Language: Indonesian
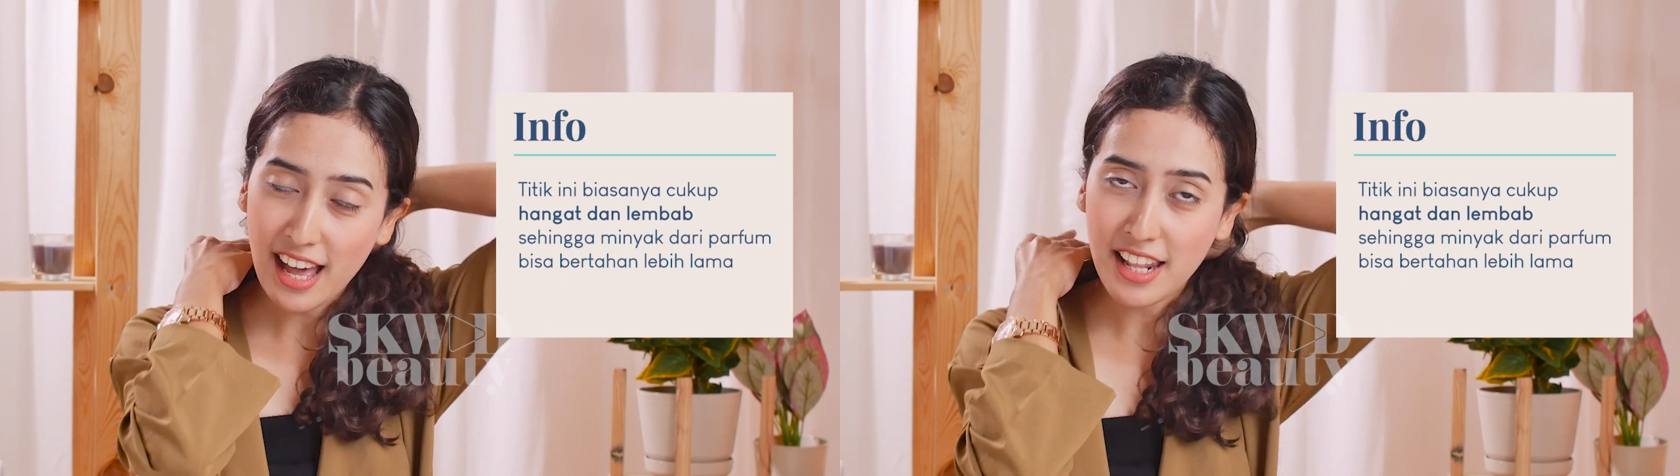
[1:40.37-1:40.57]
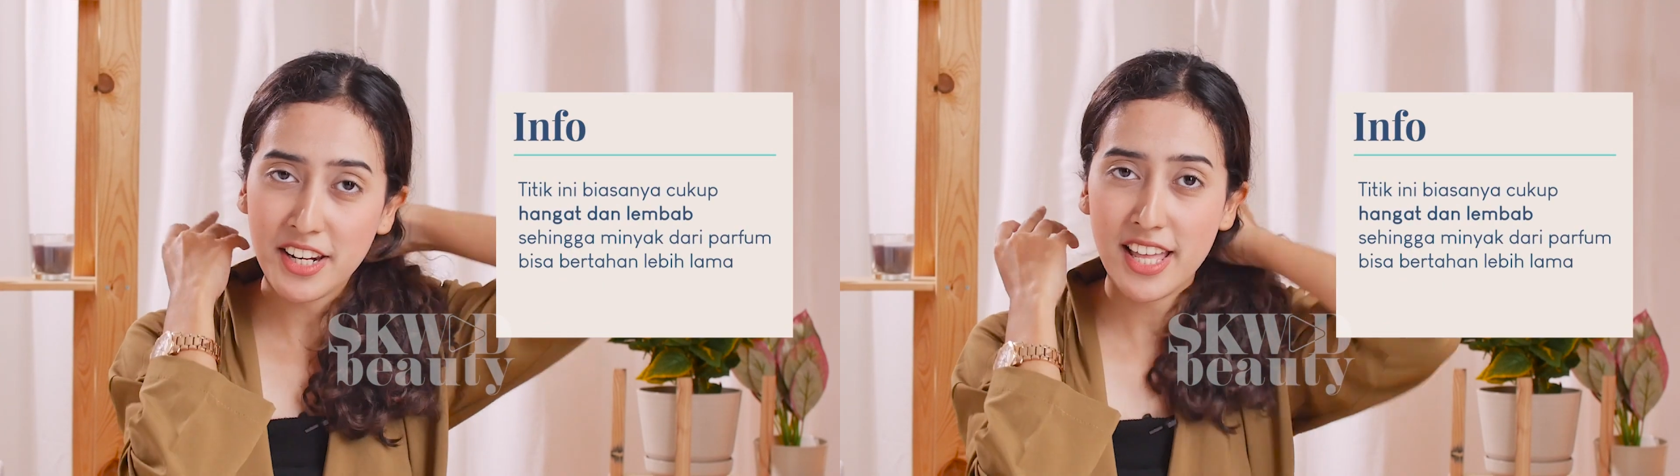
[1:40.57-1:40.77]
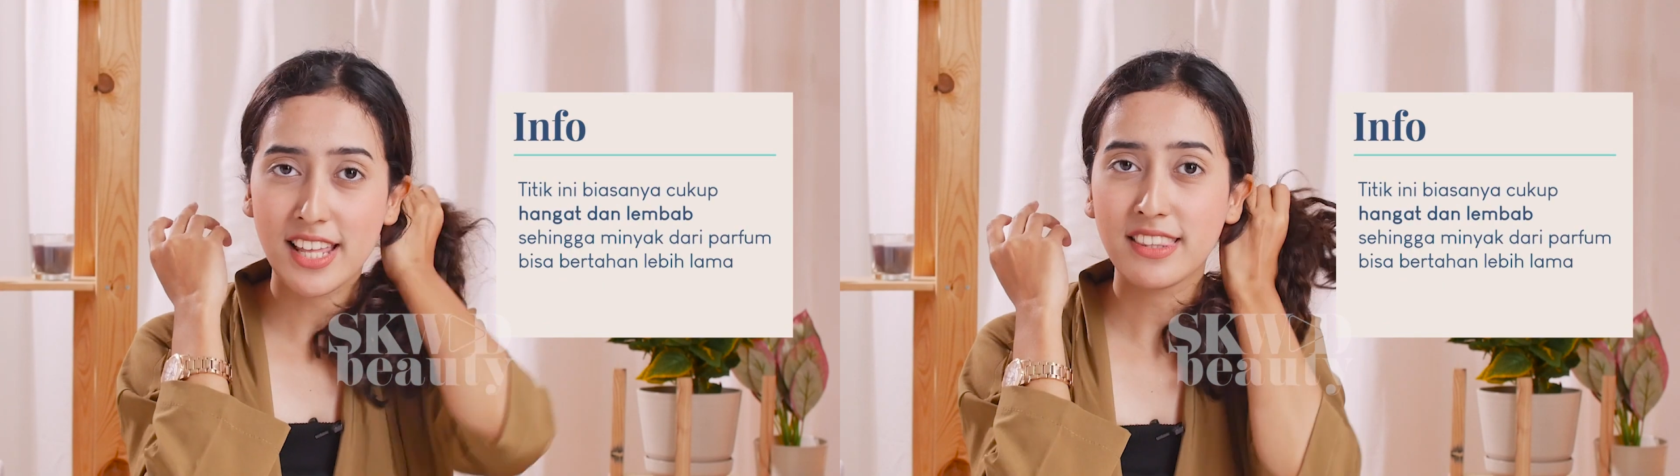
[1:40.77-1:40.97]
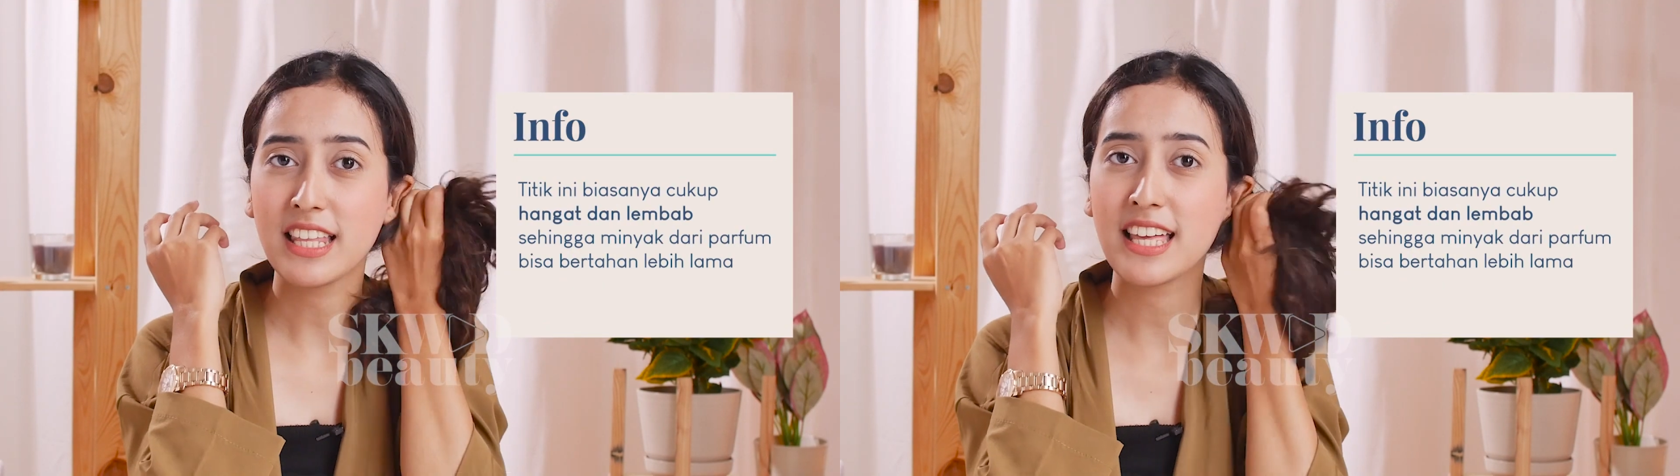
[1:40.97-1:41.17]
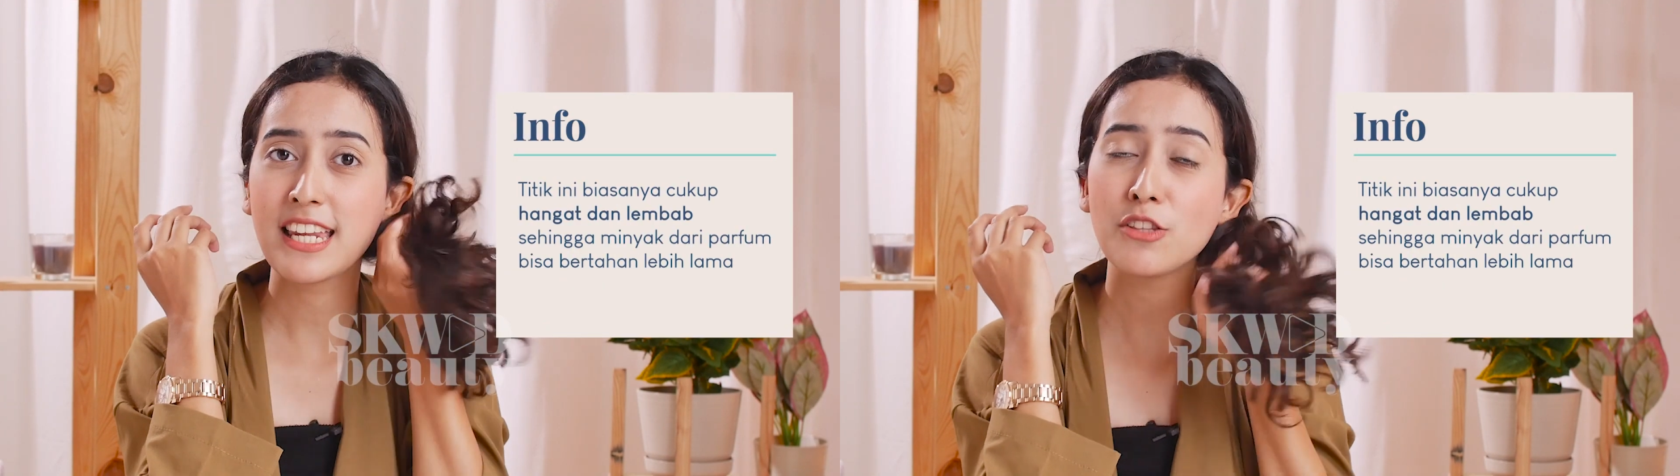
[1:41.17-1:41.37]
Karena daerah
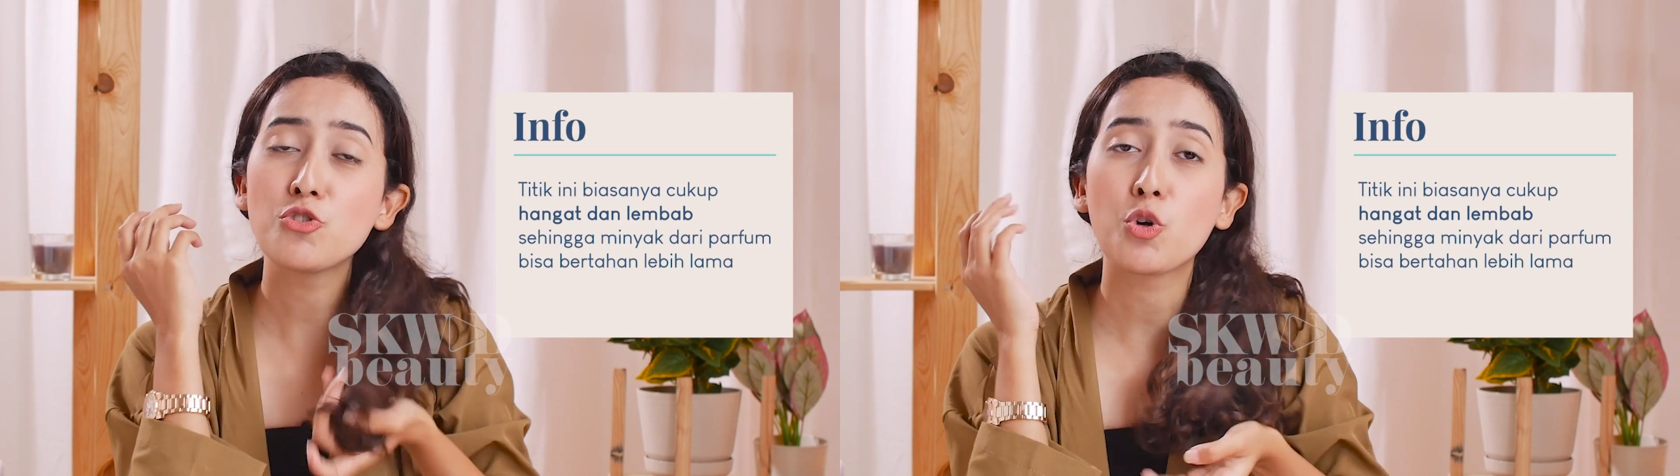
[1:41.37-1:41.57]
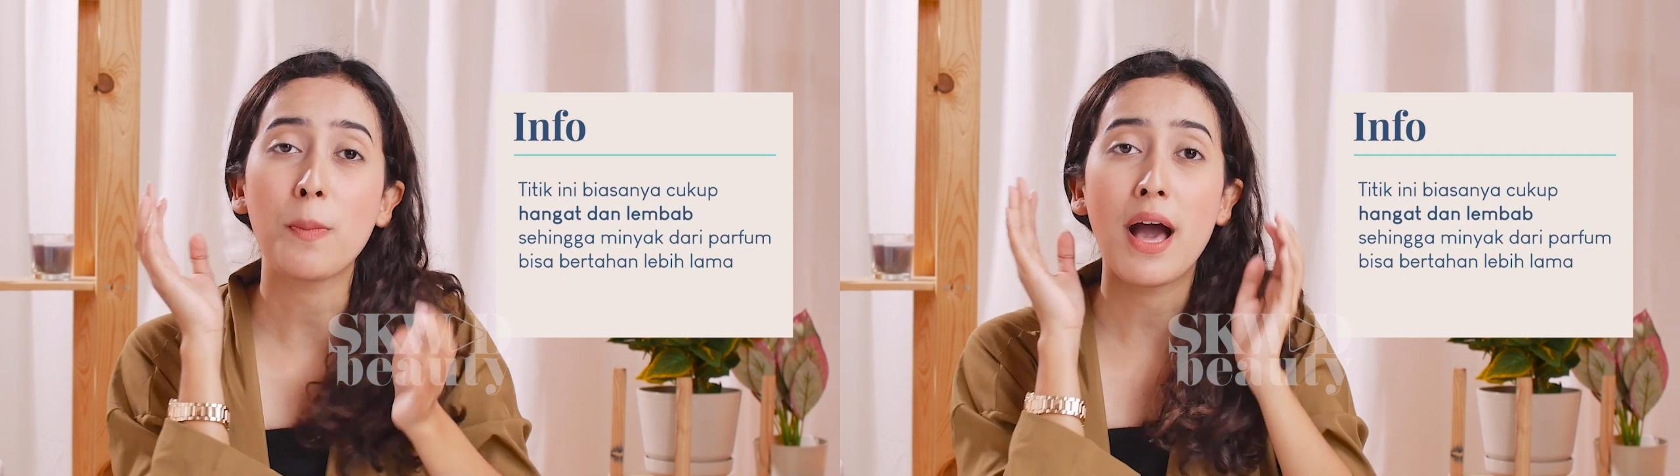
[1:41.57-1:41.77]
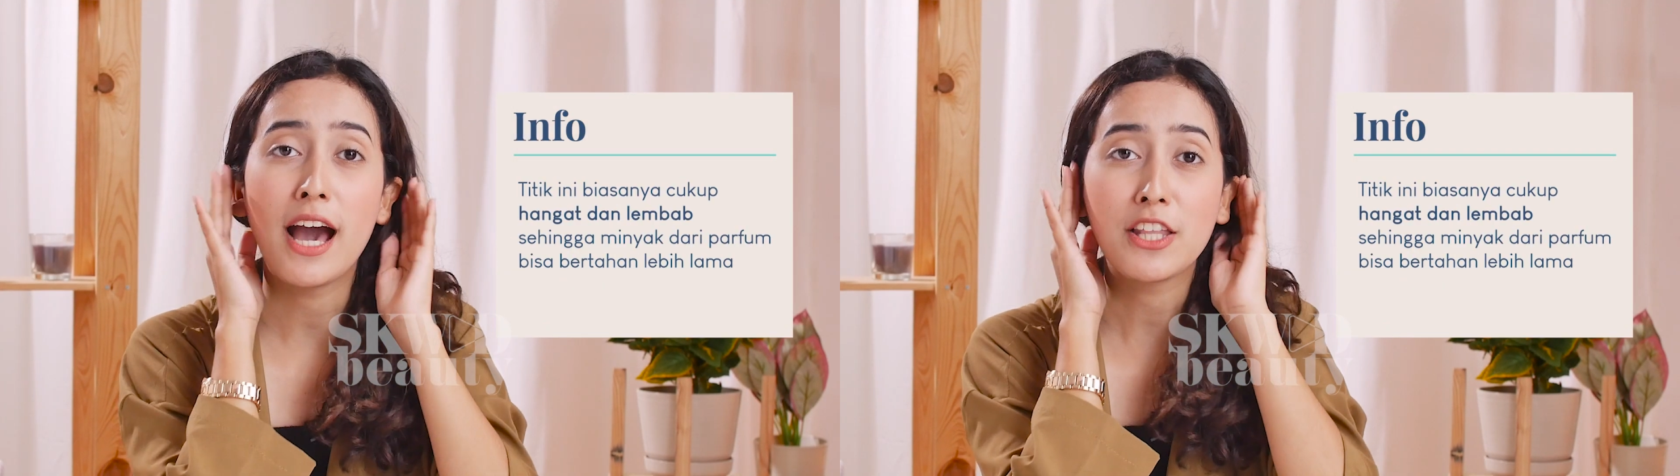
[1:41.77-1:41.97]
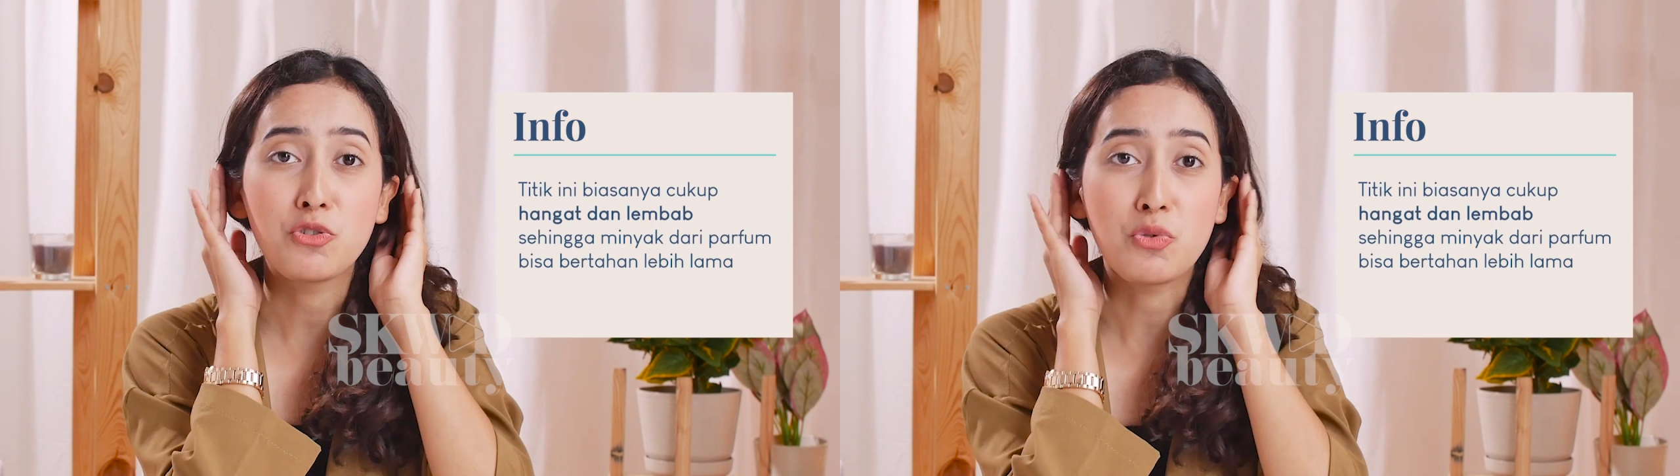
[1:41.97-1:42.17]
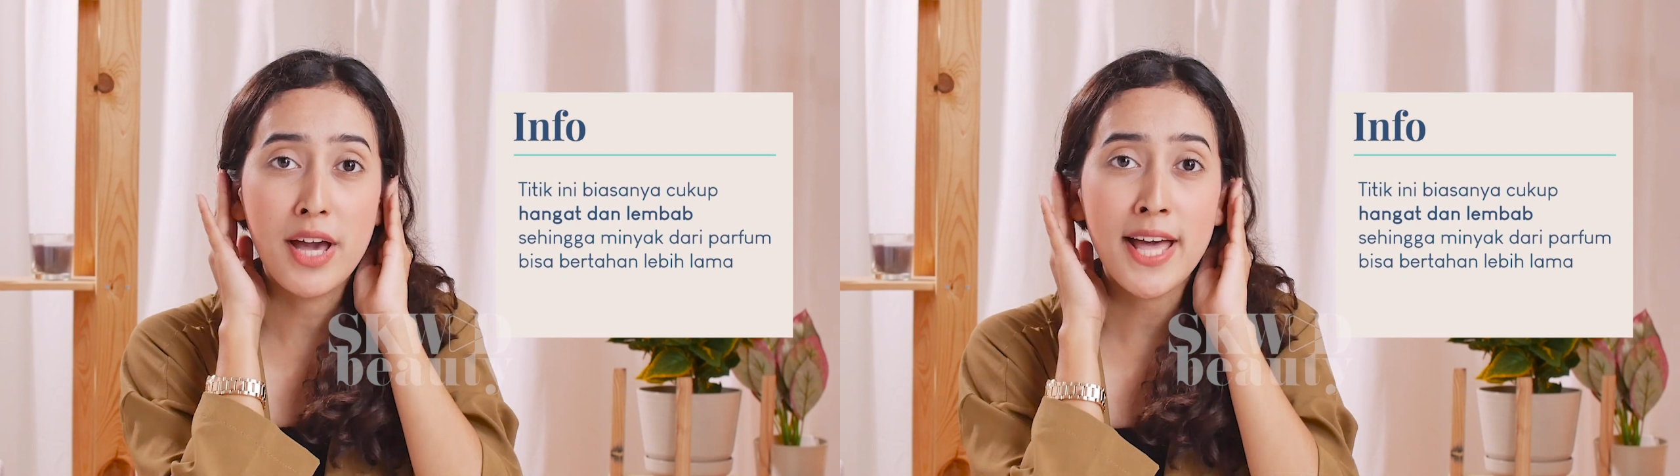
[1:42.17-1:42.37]
telinga ini tuh cukup hangat
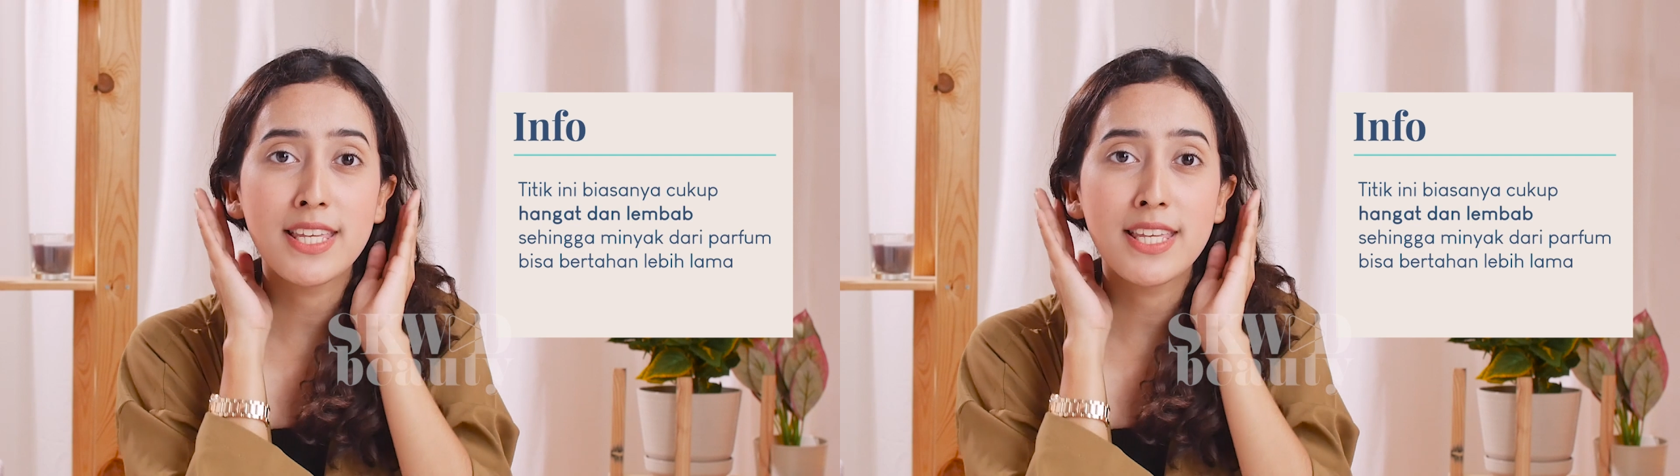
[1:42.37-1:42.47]
juga,